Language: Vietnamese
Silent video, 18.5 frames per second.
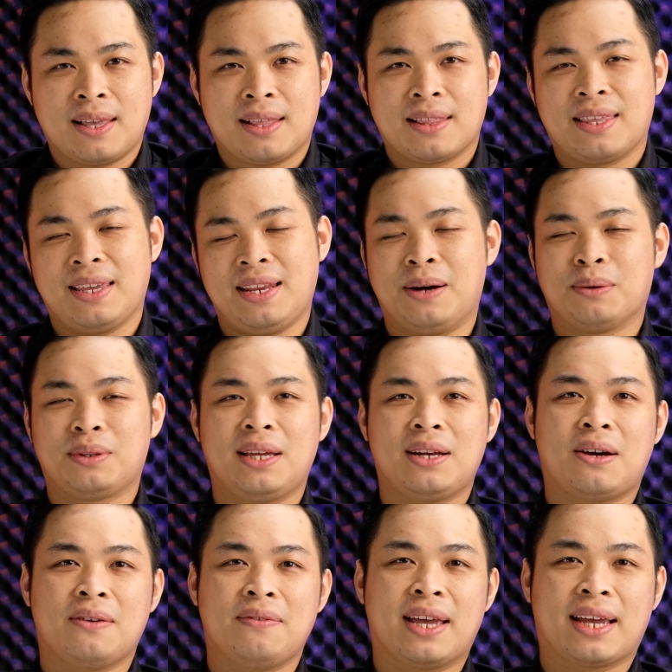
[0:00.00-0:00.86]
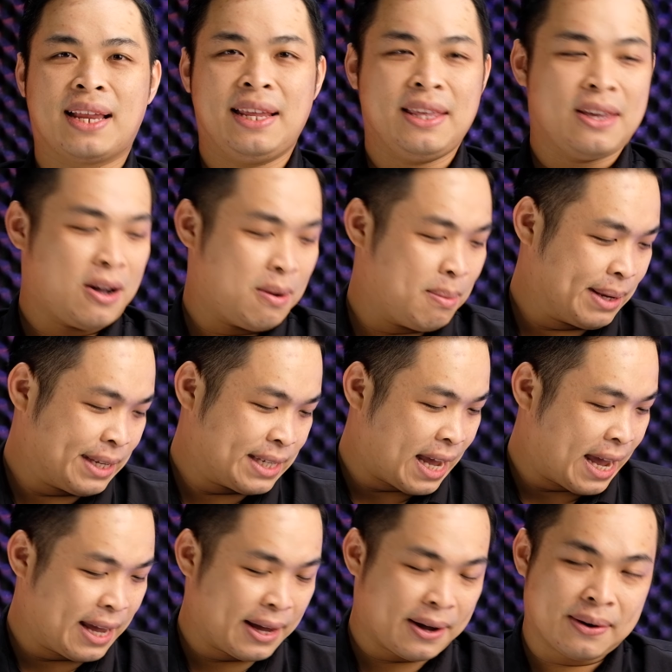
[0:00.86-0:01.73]
thì đầu tiên nói về cái lý do mình
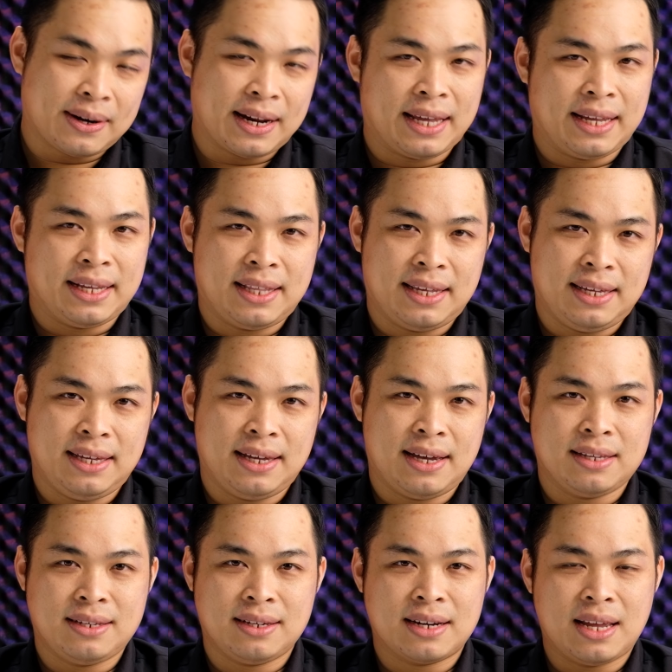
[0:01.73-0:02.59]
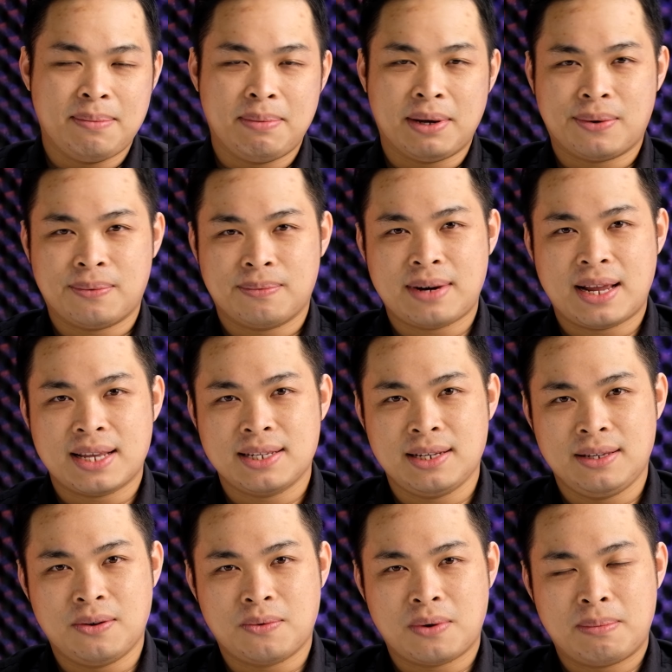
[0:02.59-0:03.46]
xài cái con này thì à, trước đây mình cũng đã
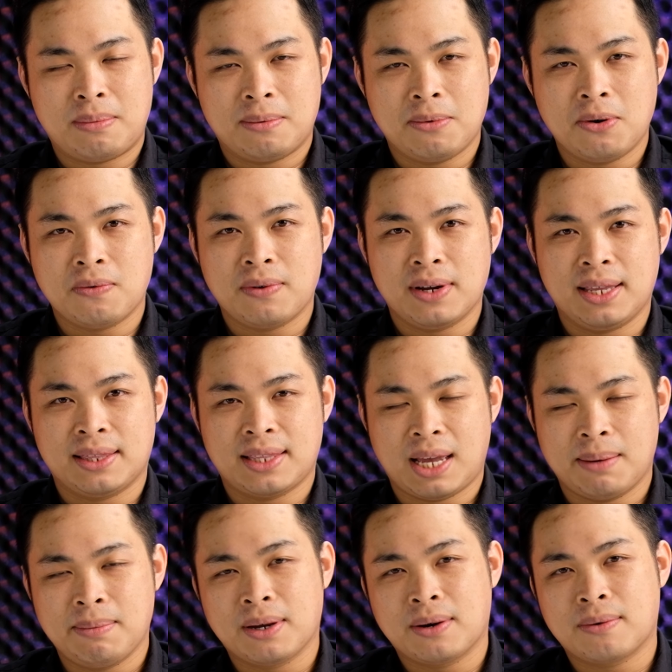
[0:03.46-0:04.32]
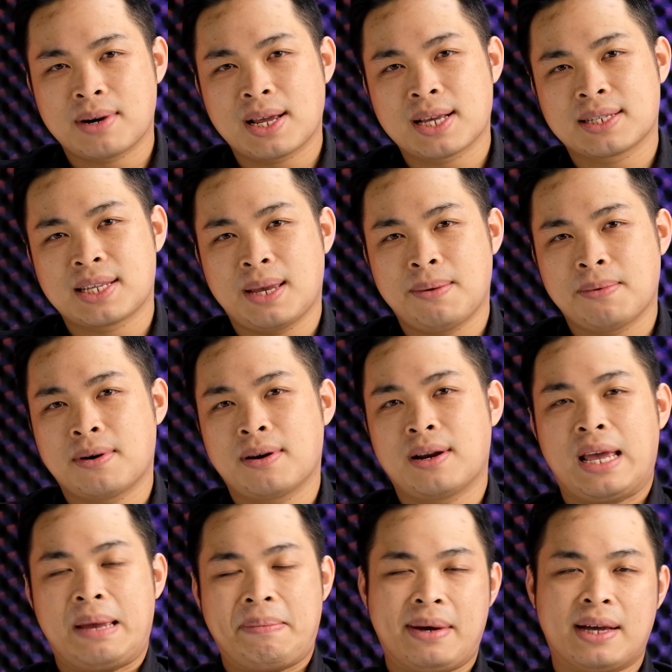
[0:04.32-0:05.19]
sử dụng con MacBook và hiện tại mình cũng đang xài một
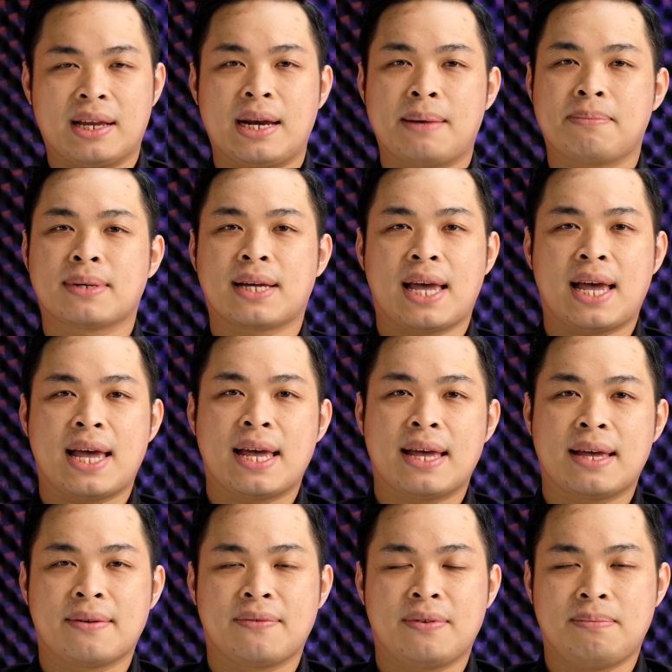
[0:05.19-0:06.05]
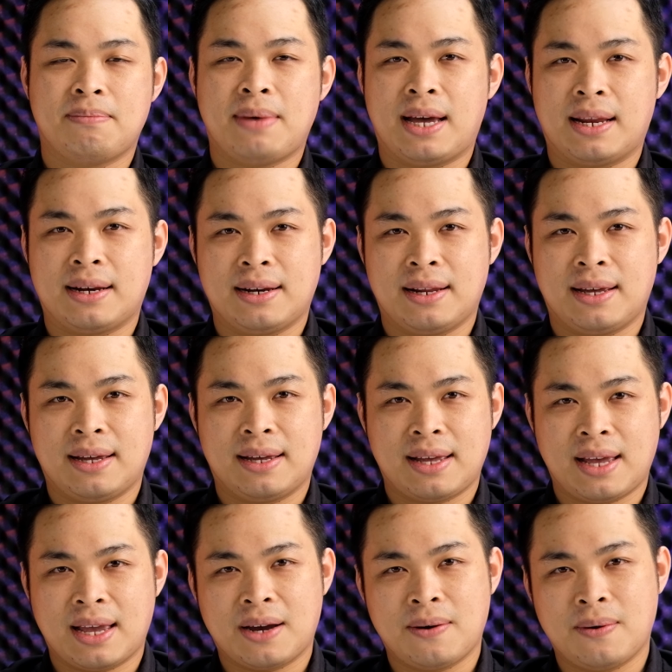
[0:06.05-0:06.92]
con iMac 5K phiên bản
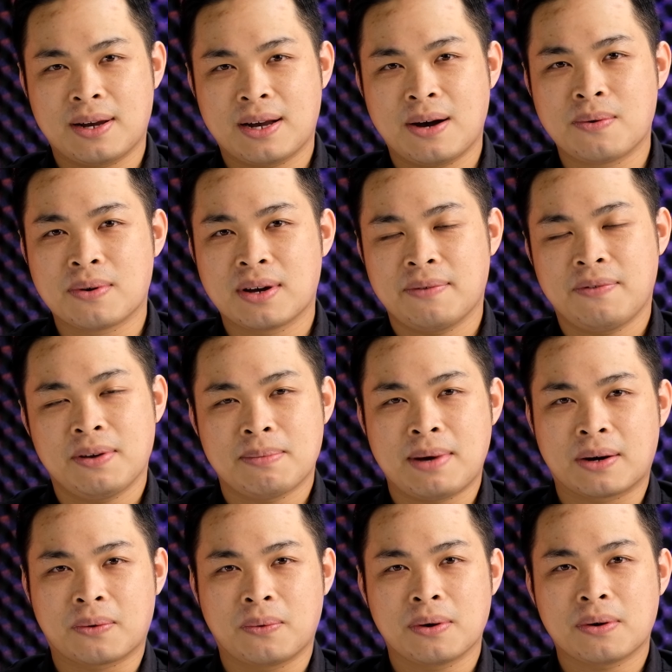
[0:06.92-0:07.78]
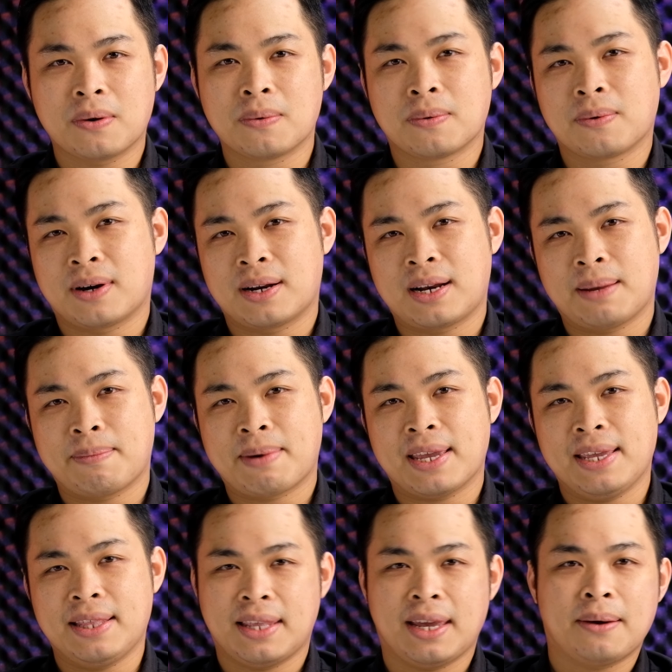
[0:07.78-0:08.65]
2020 à, cái phiên bản cuối cùng của con
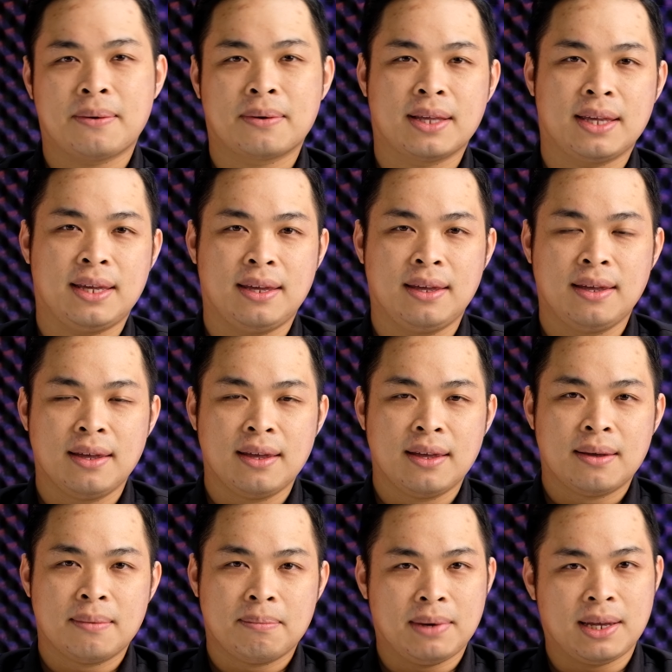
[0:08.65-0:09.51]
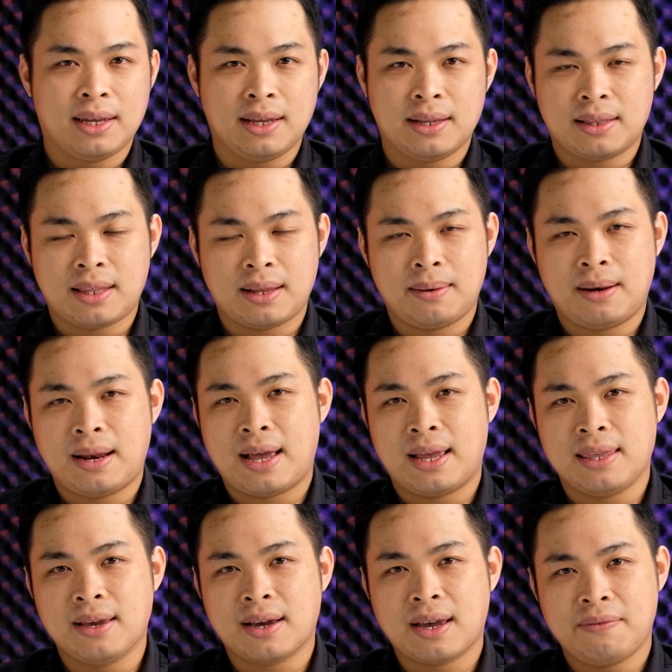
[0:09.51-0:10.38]
iMac Intel thì mình hiện tại
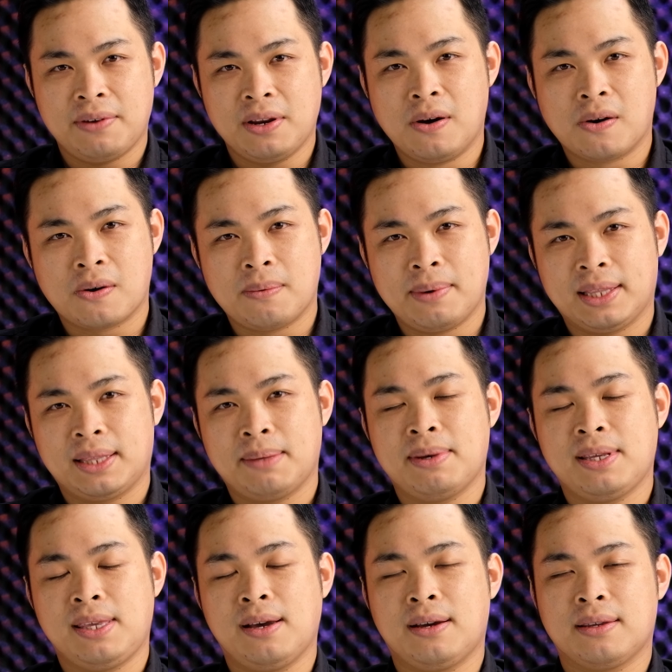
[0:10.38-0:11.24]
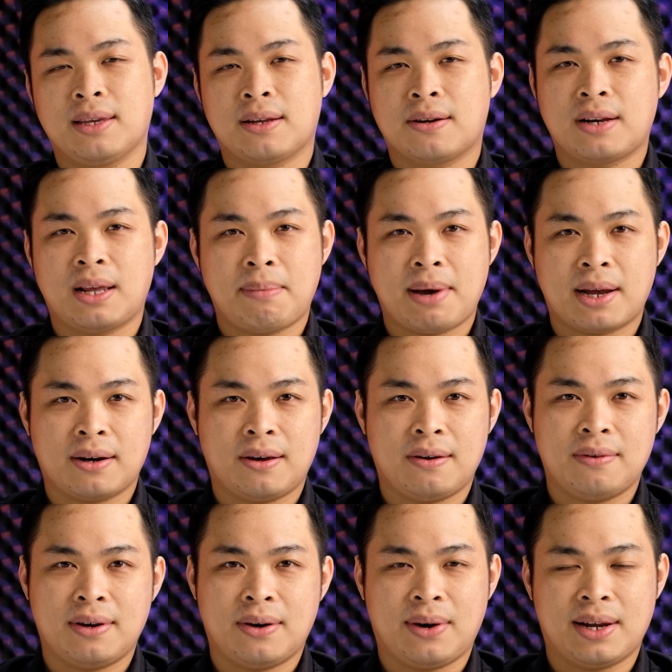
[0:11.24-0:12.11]
là những cái video của mình thì mình dựng trên con iMac
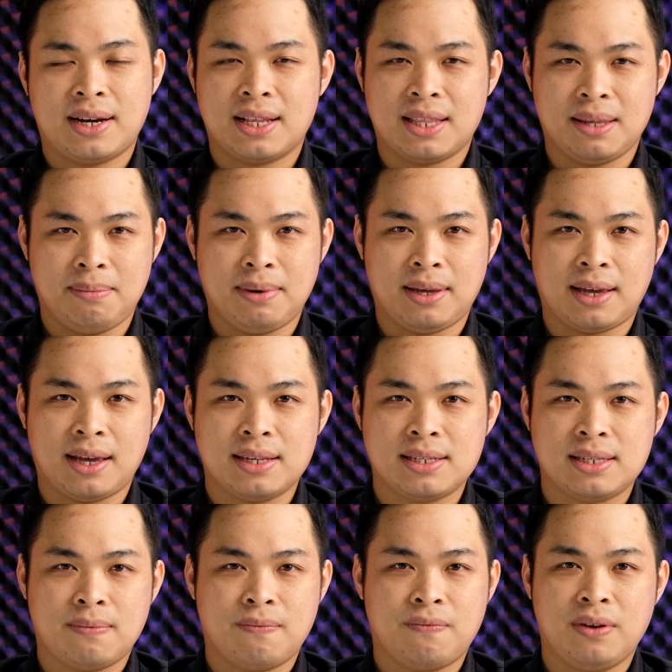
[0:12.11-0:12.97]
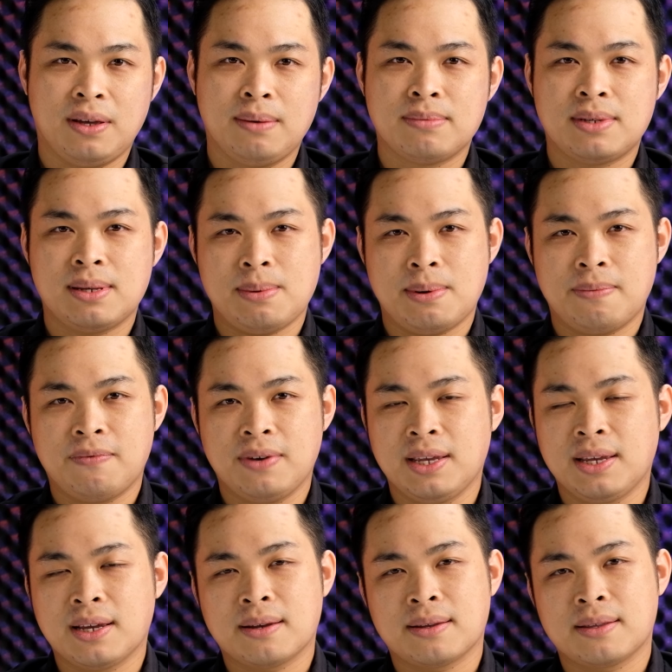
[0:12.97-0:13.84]
đó và ngoài ra thì mình hay xem phim xem MV
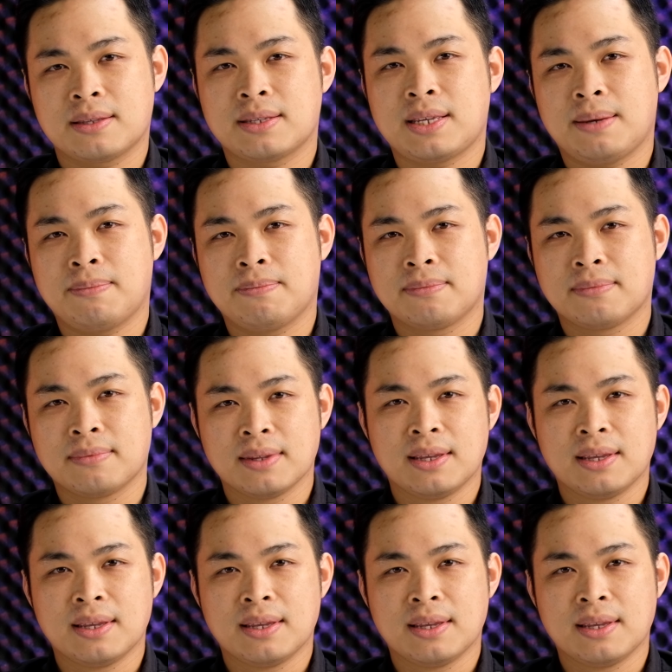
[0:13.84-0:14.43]
xem